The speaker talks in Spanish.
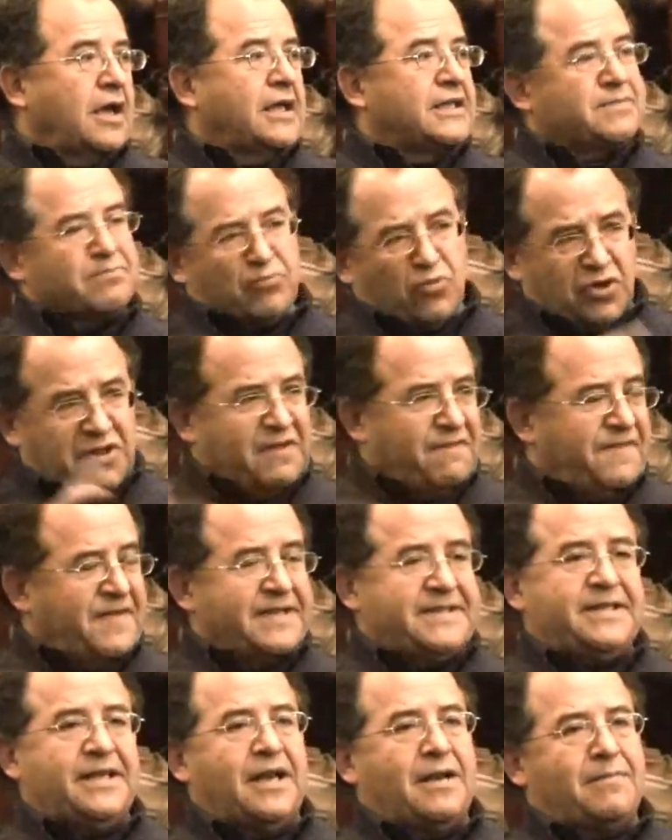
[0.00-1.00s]
Es muy
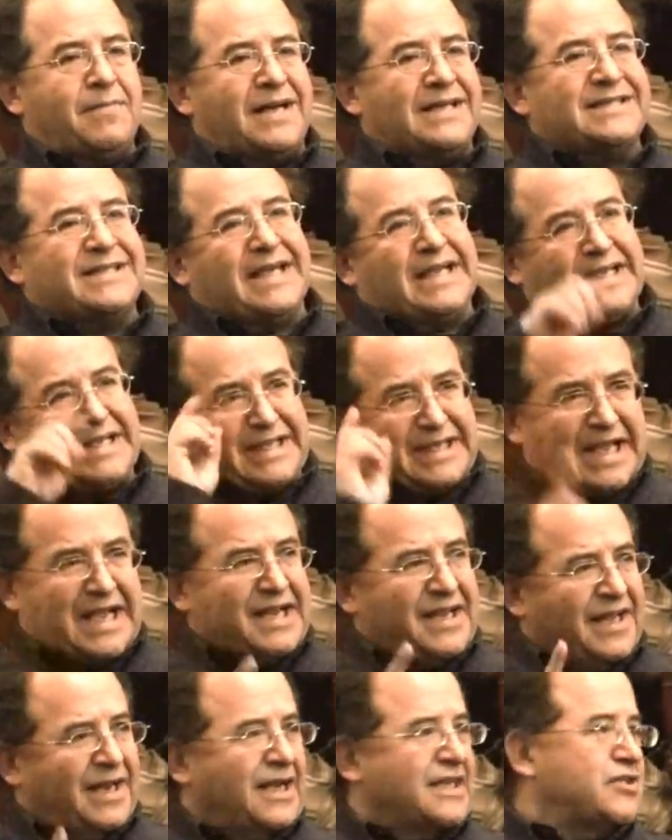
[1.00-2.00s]
difícil al más que
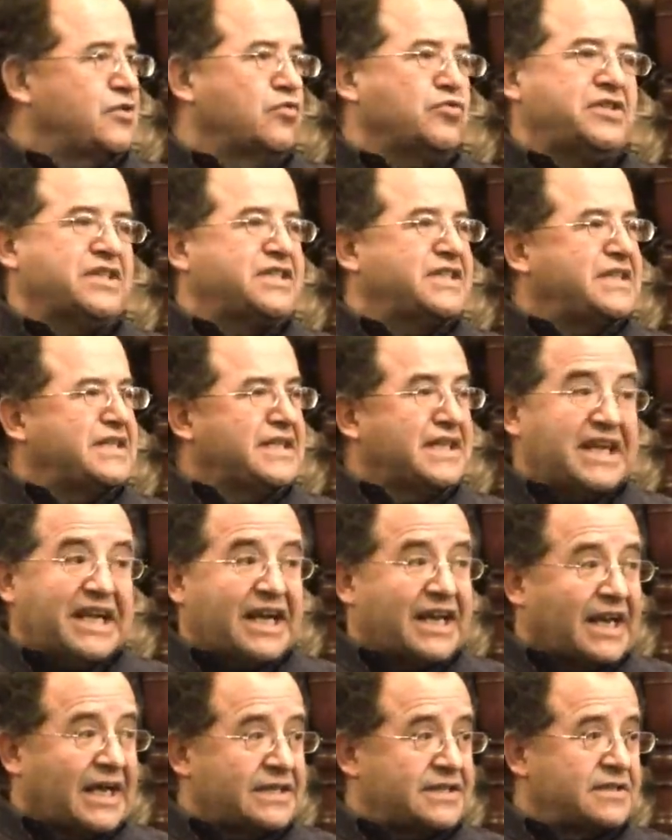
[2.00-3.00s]
entienda las luchas
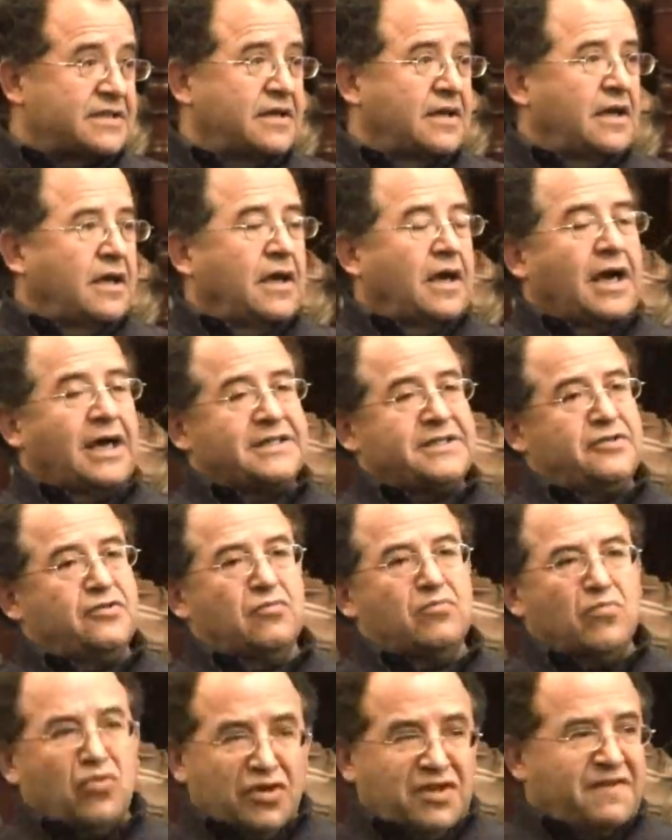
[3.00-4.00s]
indígenas. Ha
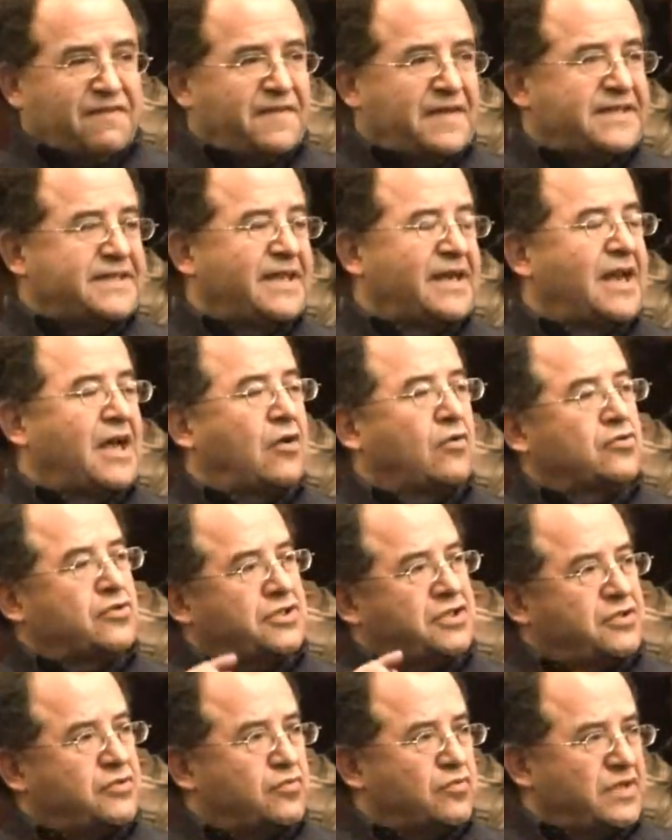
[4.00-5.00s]
sido muy difícil en la
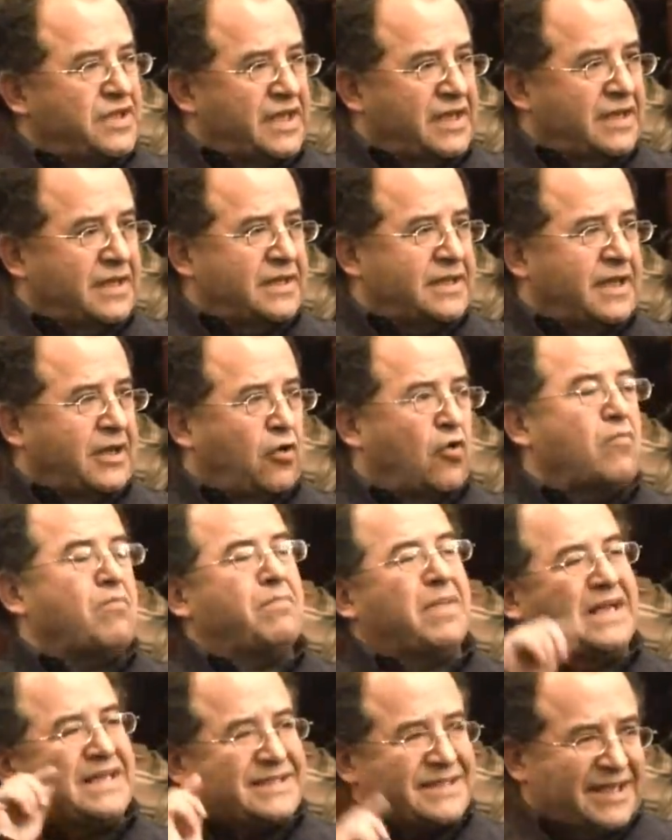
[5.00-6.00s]
constituyente
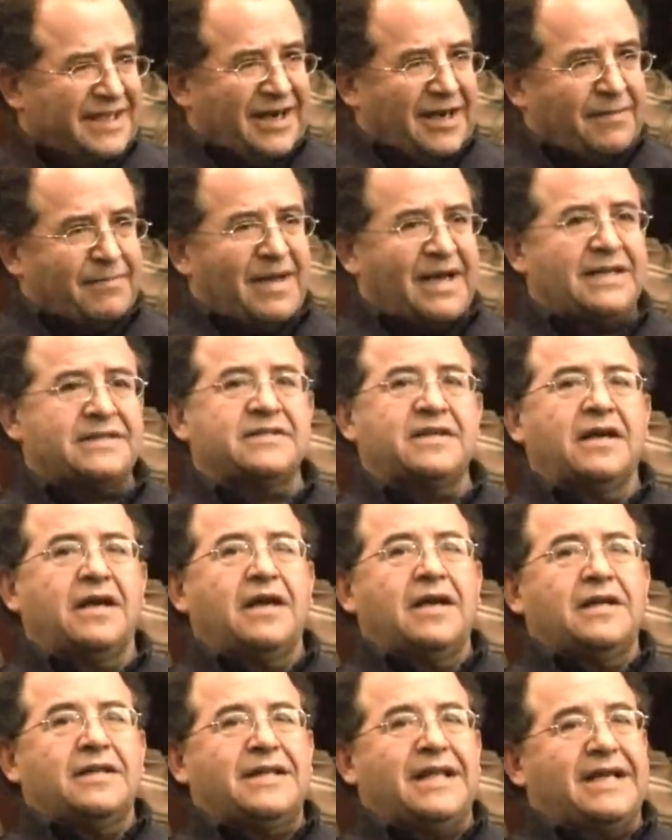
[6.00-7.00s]
convencer al MAS
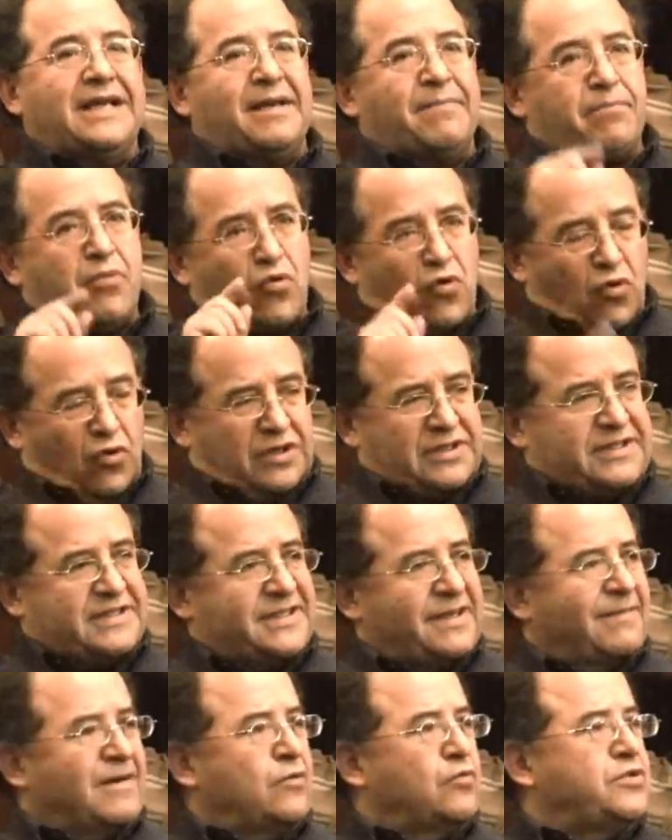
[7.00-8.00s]
de que por lo que se
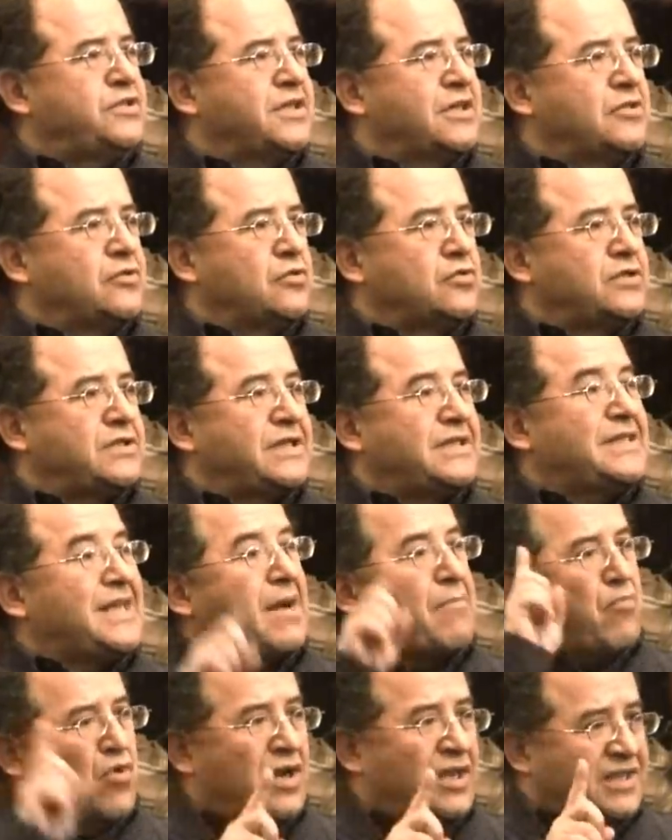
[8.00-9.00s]
estaba luchando es
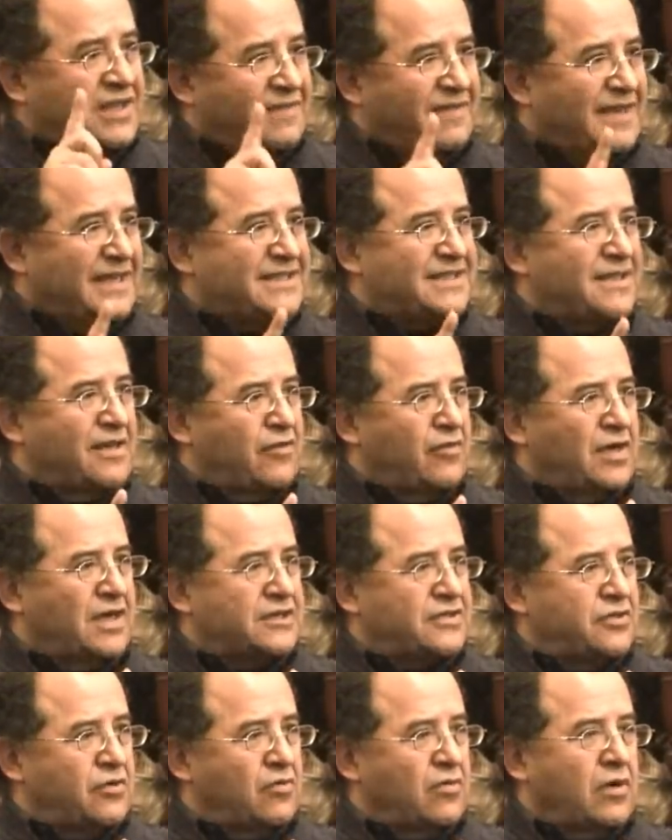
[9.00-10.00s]
la muerte del
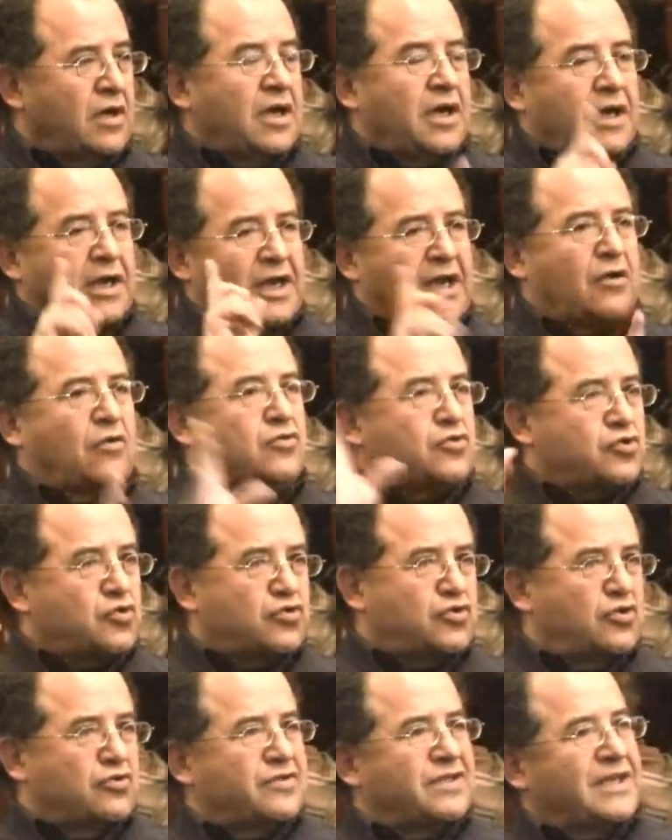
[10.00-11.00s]
Estado-Nación y la
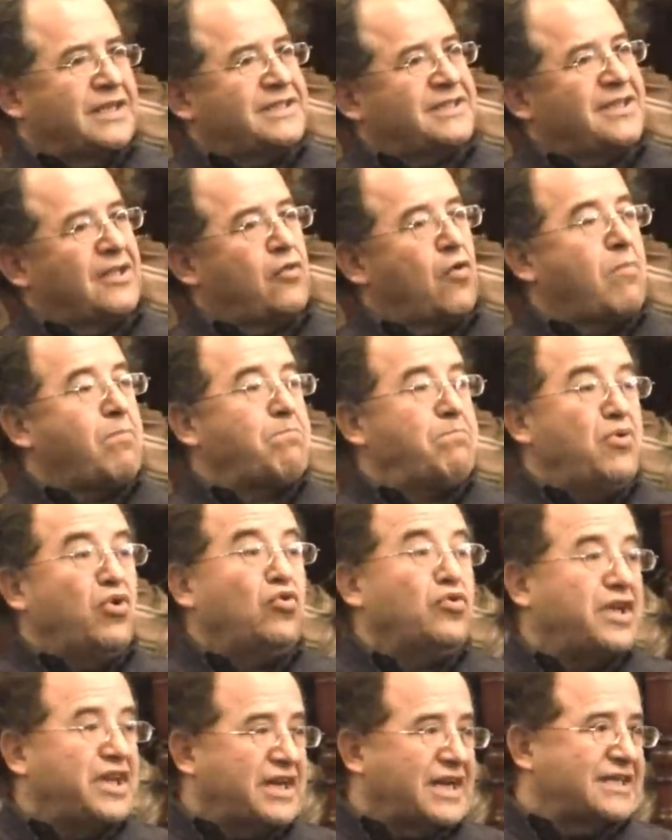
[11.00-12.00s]
construcción del Estado
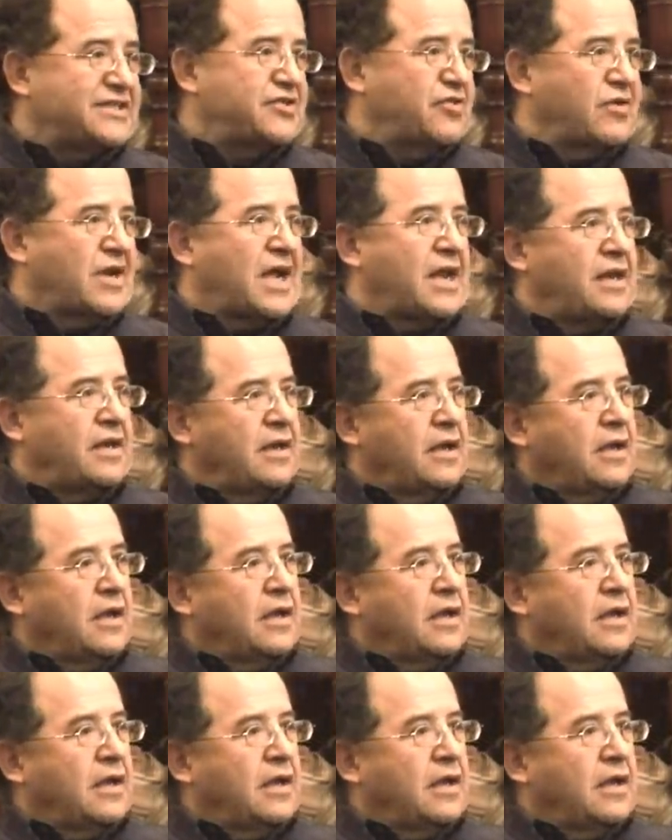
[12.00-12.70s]
plurinacional.